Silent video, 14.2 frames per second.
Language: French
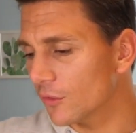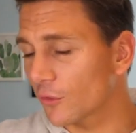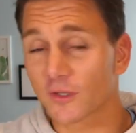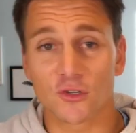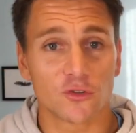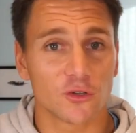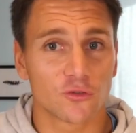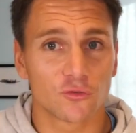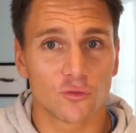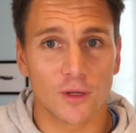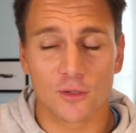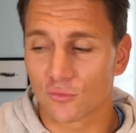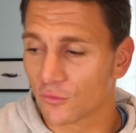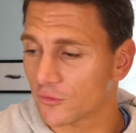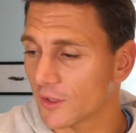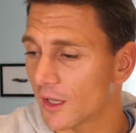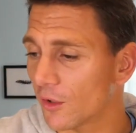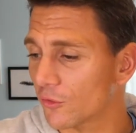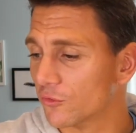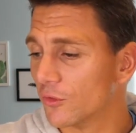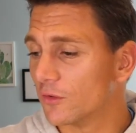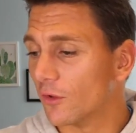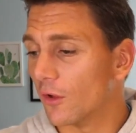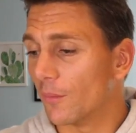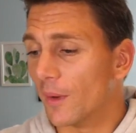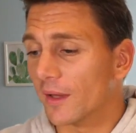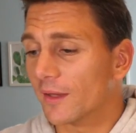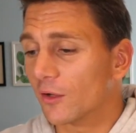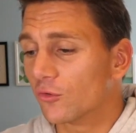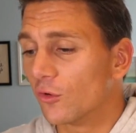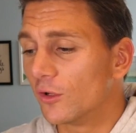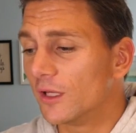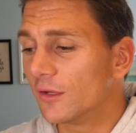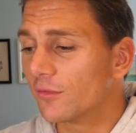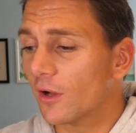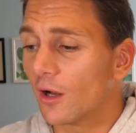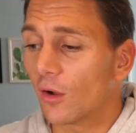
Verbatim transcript: dans ta gestuelle, tout ça. Ensuite, bah, quelques livres.